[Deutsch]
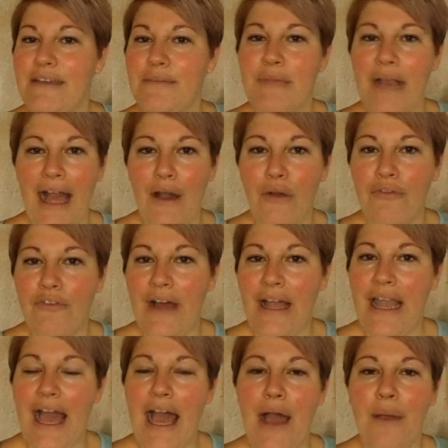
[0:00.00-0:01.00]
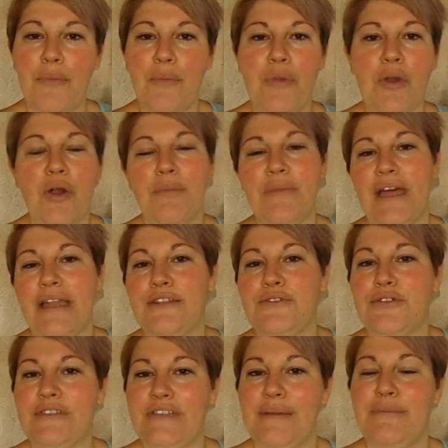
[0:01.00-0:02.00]
im Kaufalarm, bekomme dann
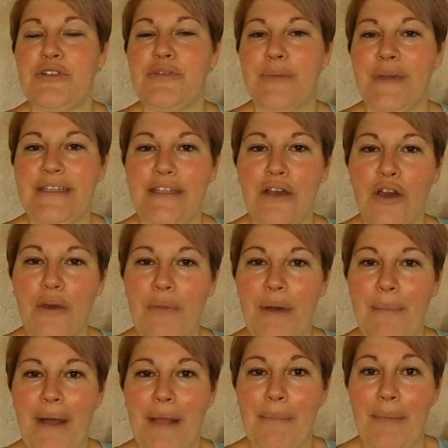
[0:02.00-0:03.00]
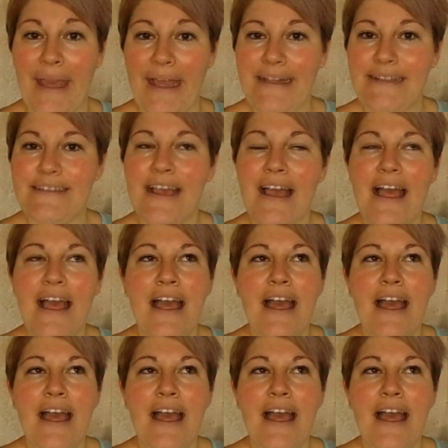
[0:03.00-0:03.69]
natürlich dementsprechend auch immer mal Mails.